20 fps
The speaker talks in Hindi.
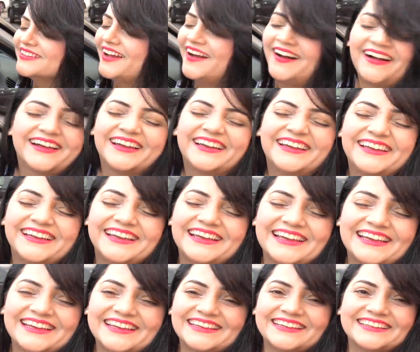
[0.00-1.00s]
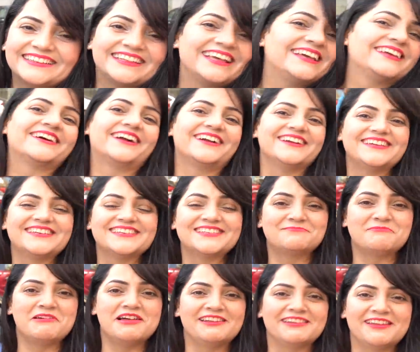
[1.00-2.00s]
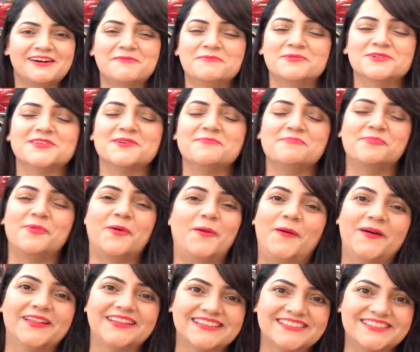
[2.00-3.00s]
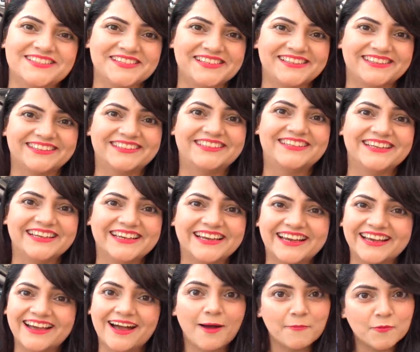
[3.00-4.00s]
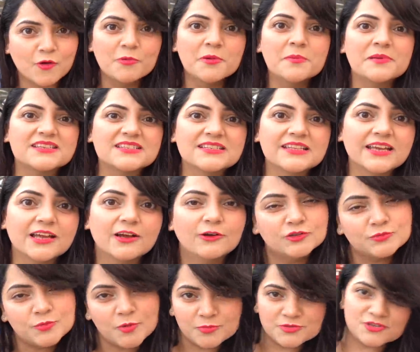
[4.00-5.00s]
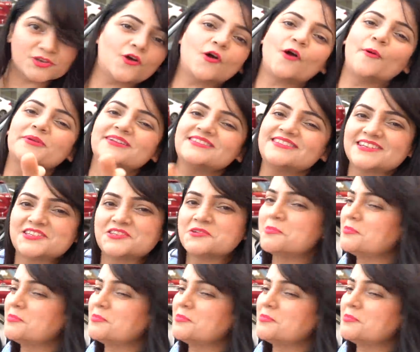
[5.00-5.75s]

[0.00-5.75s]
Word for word: हाय नई गाड़ी की स्मेल ना मुझे बहुत अच्छी लगती है आपको भी पसंद है क्या कुछ वो मुझे कमेंट सेक्शन